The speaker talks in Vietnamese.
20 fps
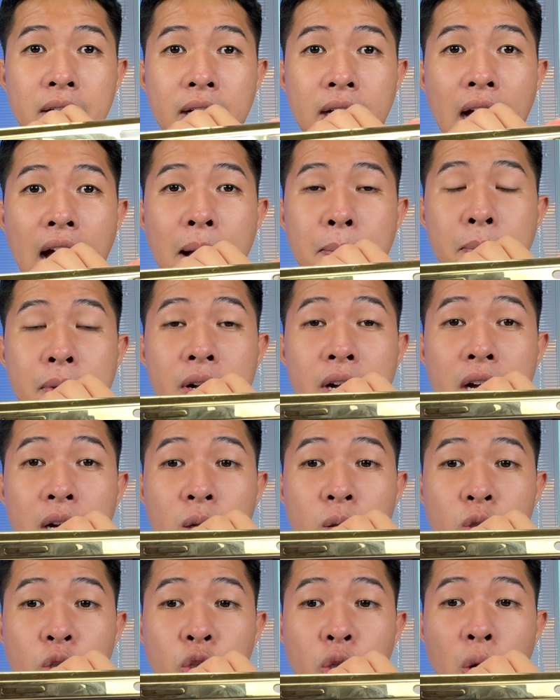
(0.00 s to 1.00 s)
Camera
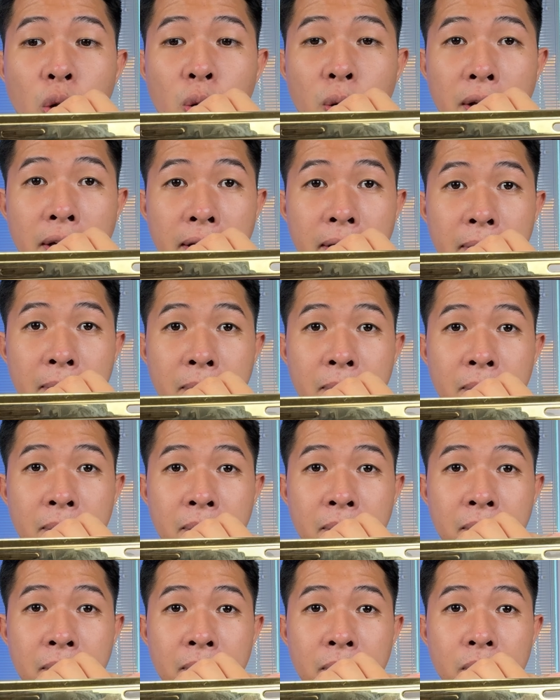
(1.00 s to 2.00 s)
control này.
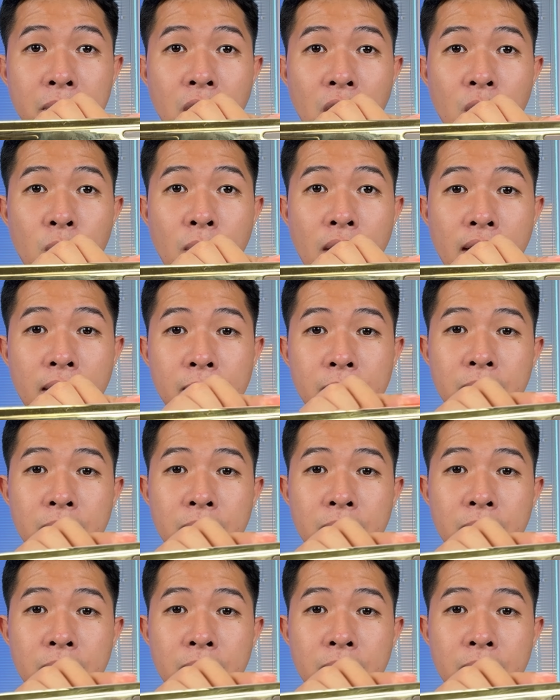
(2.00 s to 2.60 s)
Được không ạ?